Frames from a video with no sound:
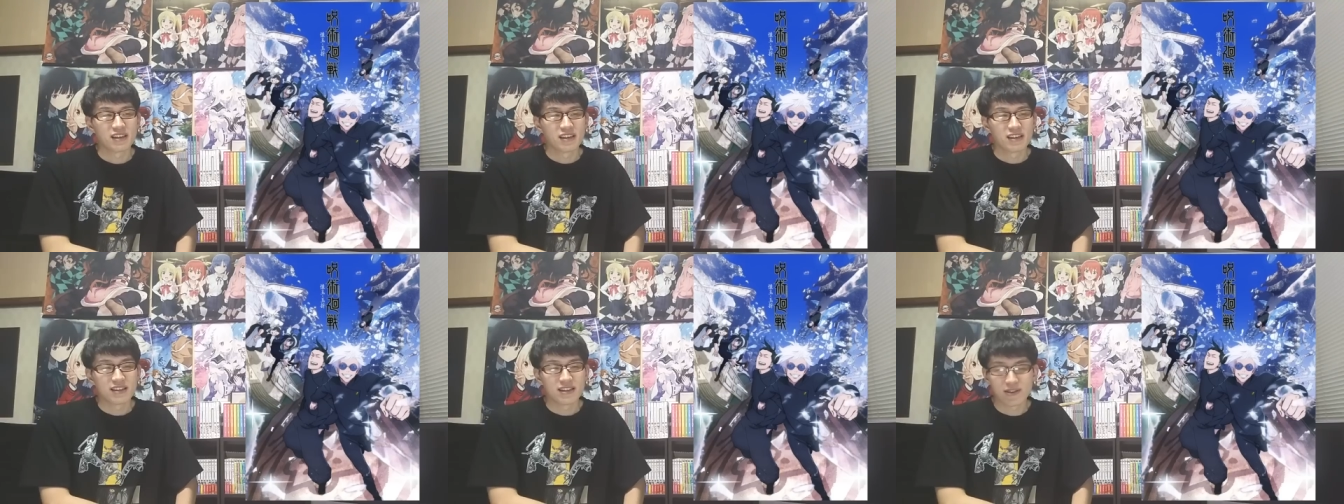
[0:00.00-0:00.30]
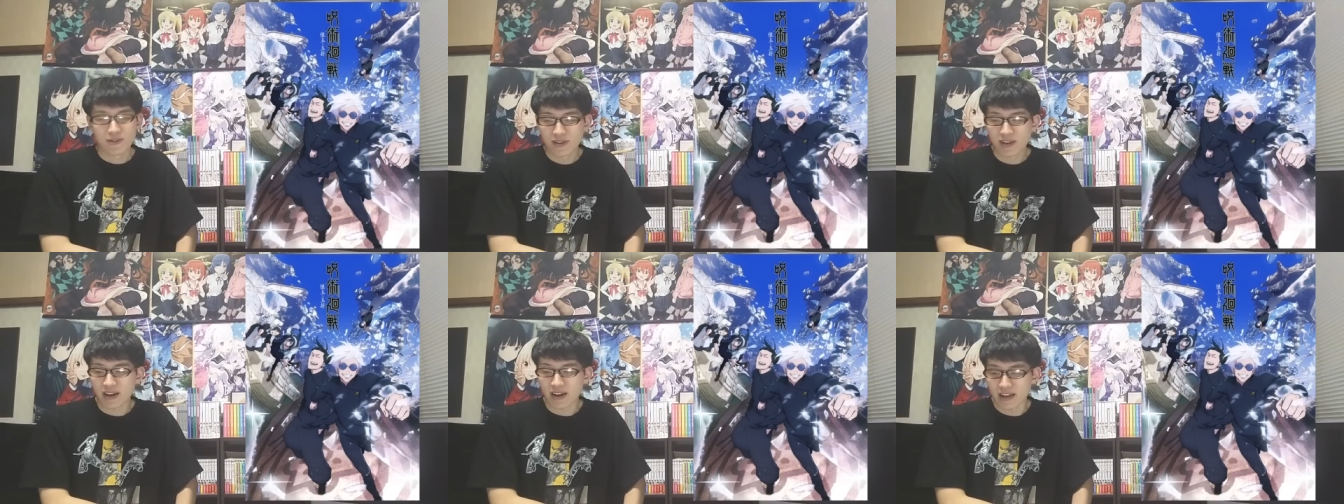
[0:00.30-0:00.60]
て
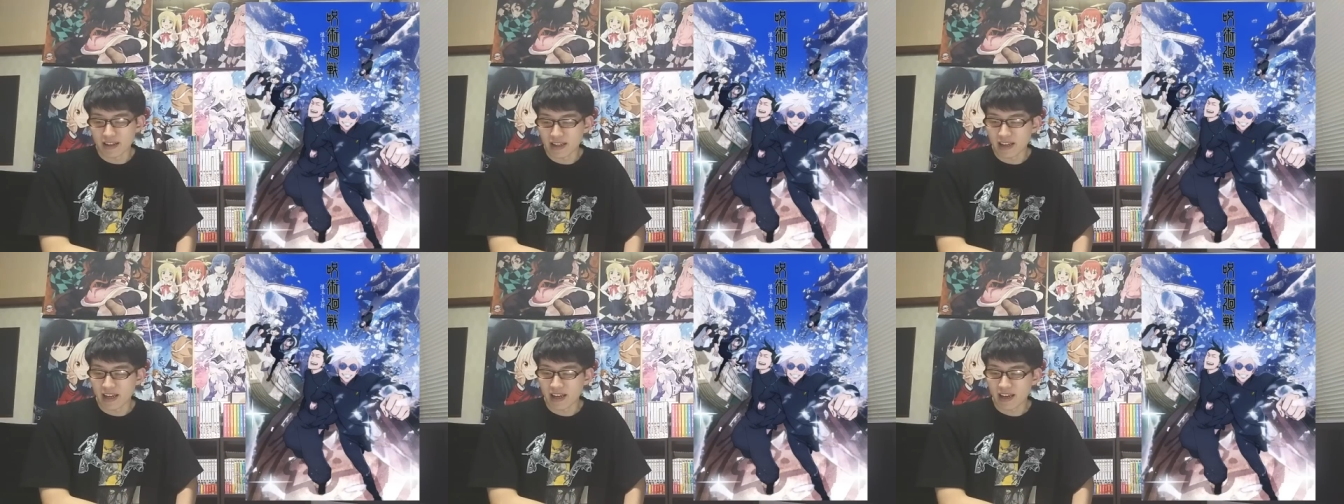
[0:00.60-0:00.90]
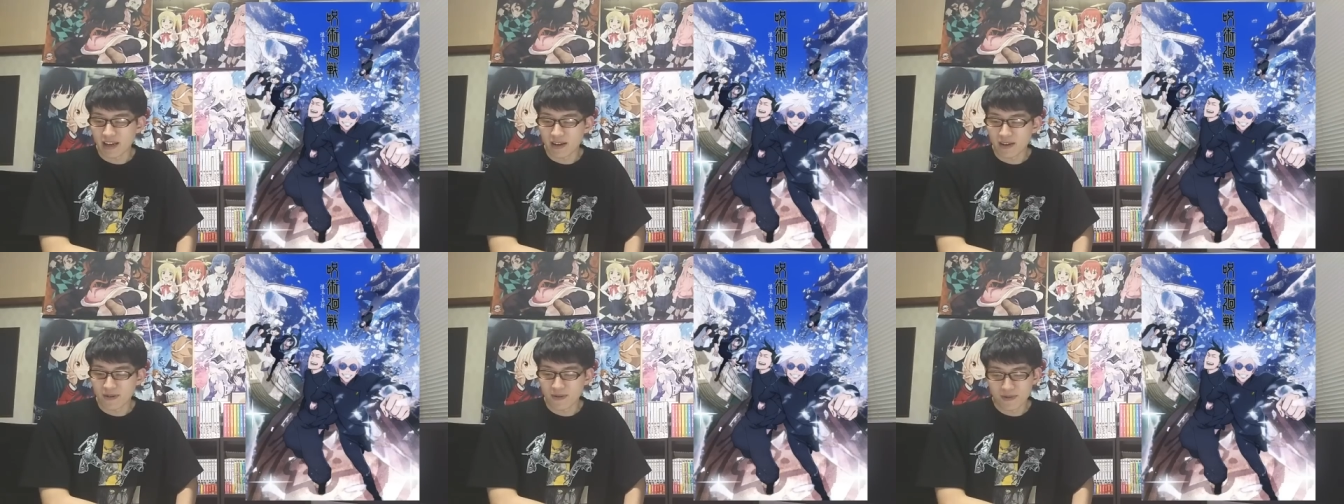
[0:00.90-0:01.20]
いう中
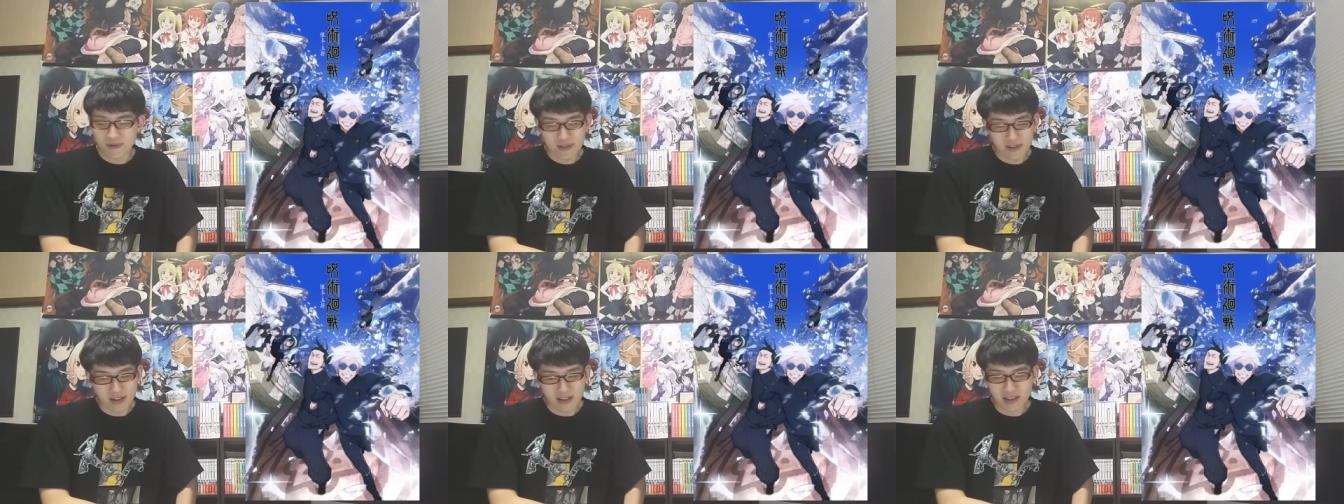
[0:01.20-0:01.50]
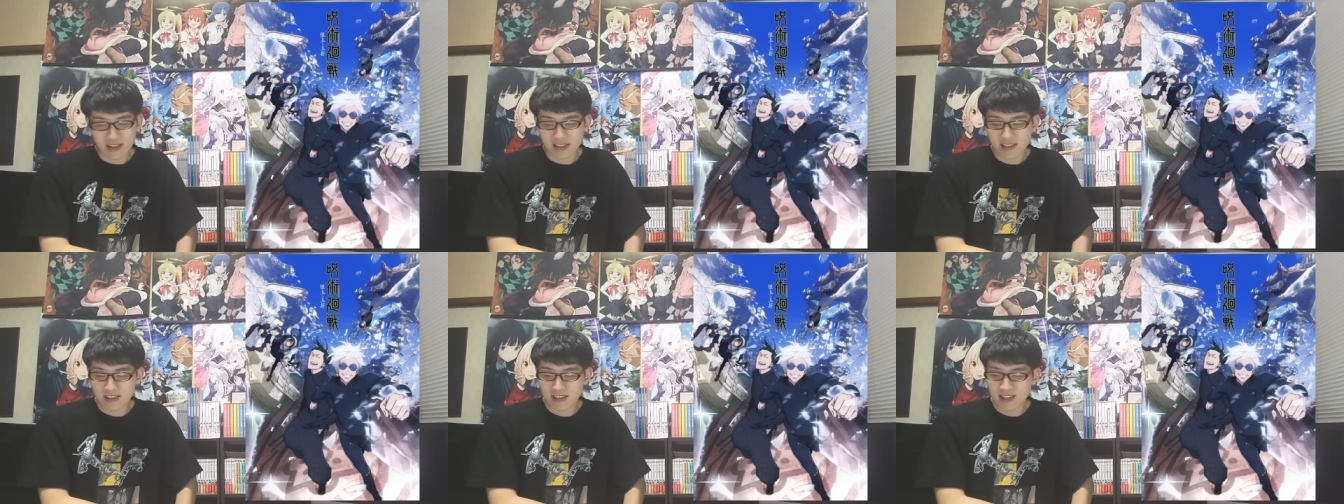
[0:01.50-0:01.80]
で、
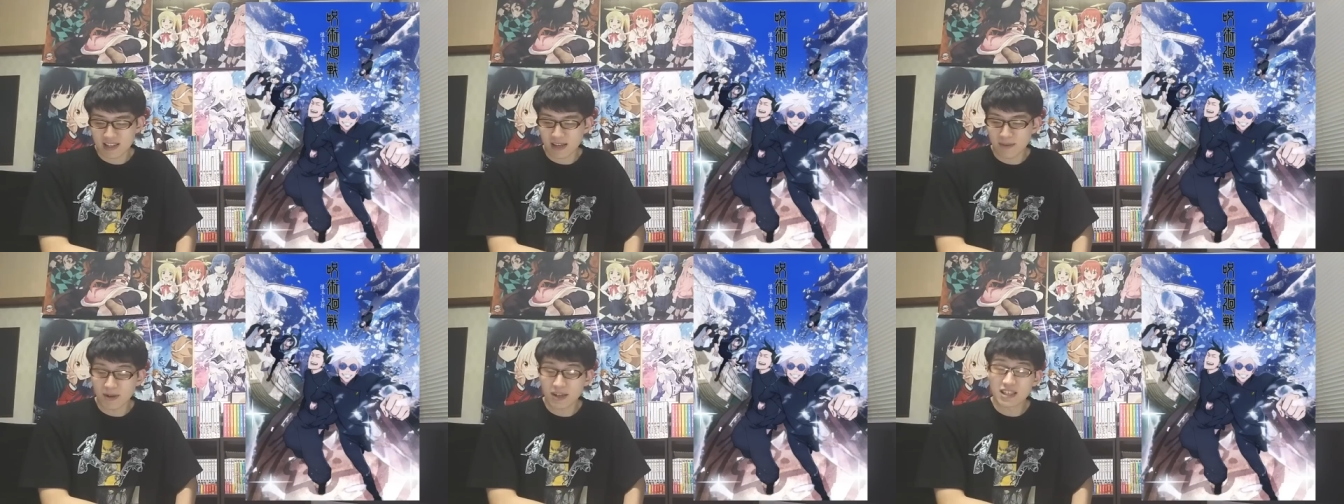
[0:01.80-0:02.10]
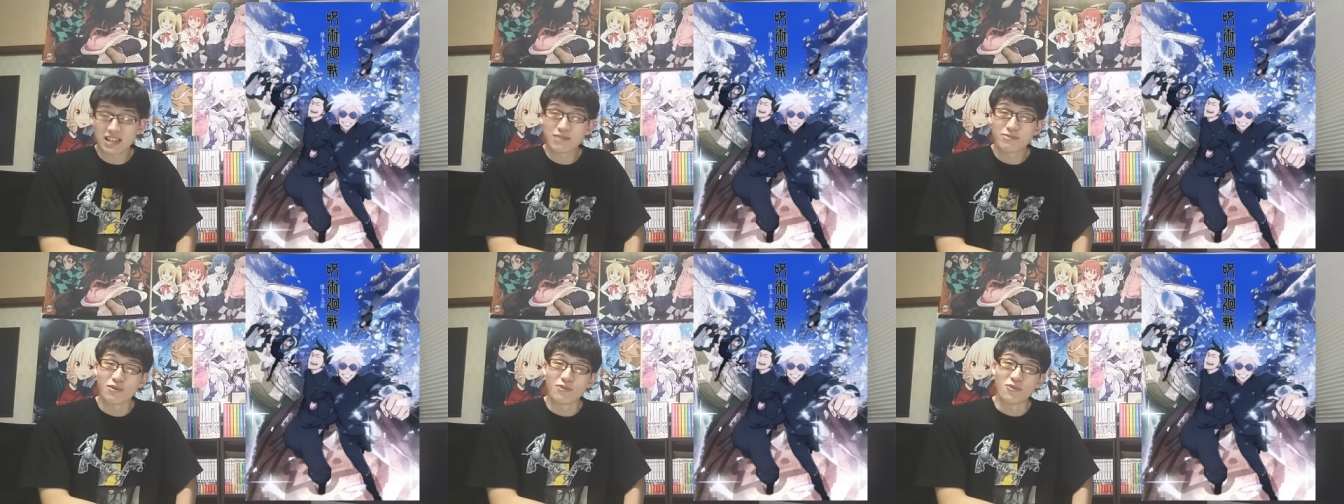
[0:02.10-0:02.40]
あっさま
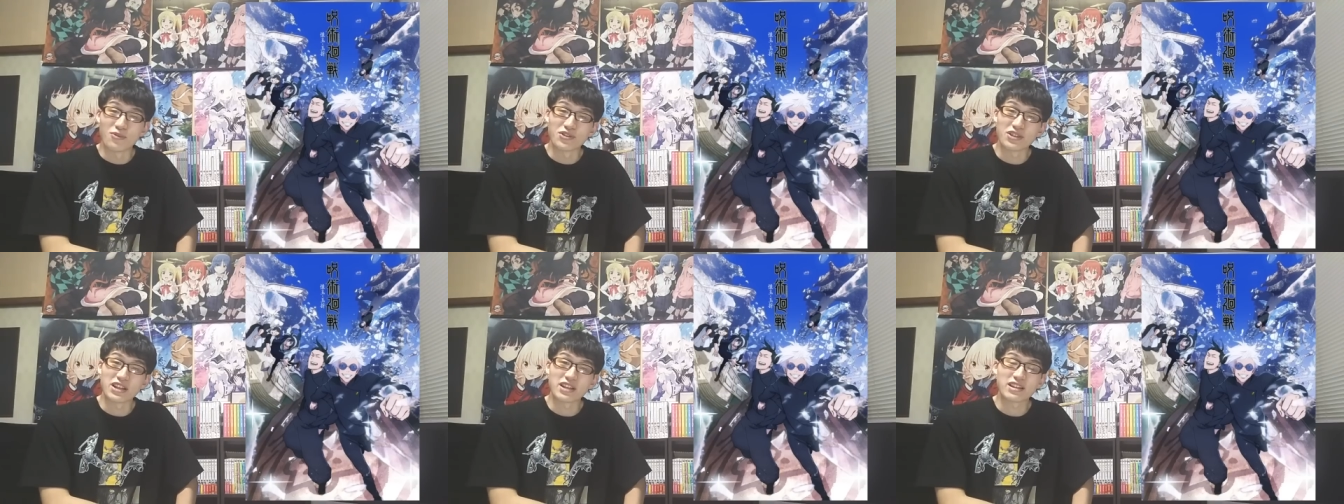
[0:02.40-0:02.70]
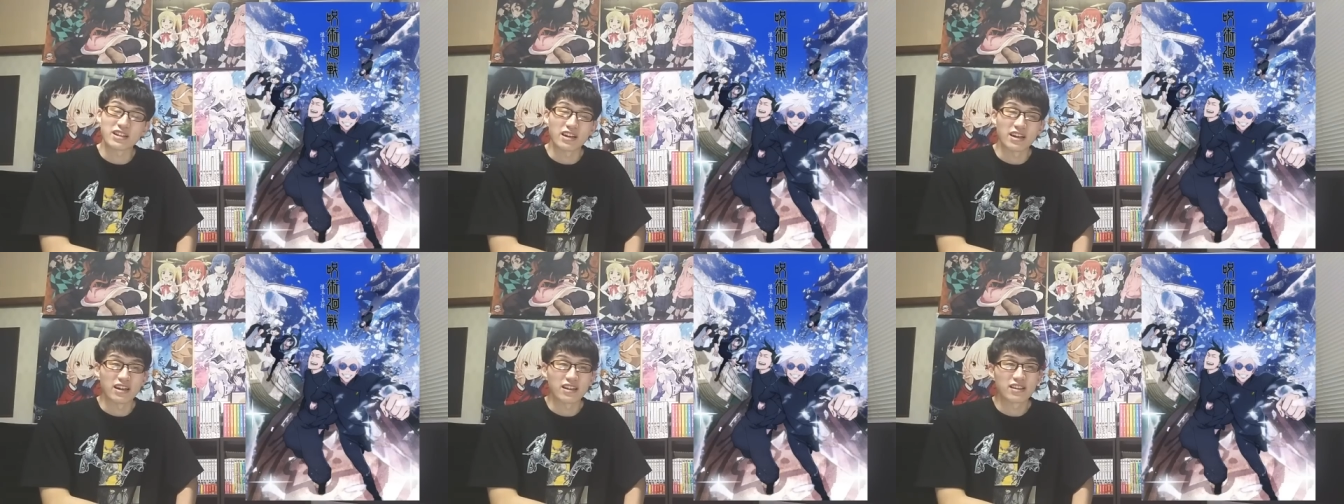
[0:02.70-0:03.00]
じいもん持って
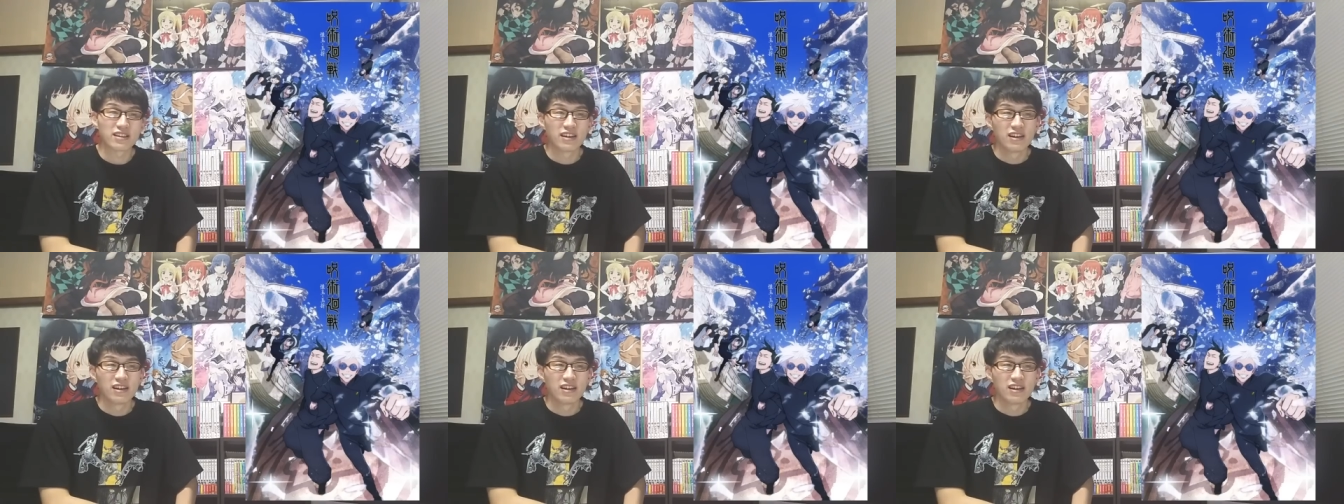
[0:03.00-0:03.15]
きたな。